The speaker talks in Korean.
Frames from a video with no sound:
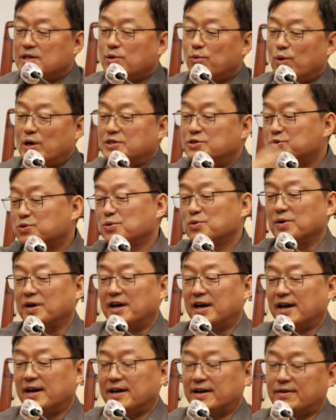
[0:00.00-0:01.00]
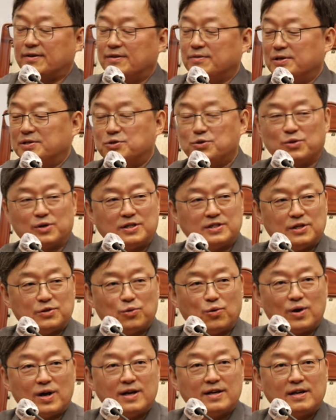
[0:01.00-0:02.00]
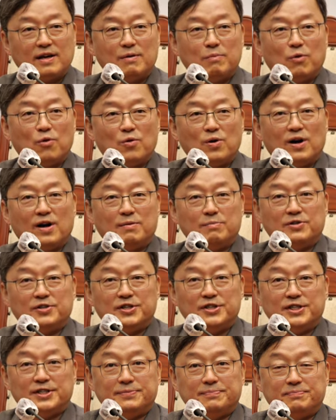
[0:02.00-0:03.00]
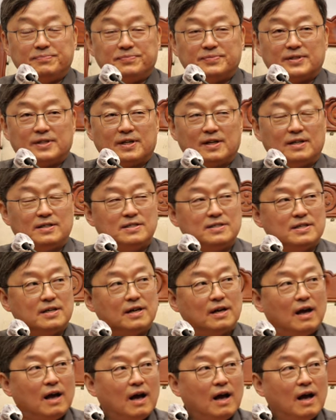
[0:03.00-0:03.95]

왼쪽에 이제 노란 게 뭔가 하면은, 그러니까 이제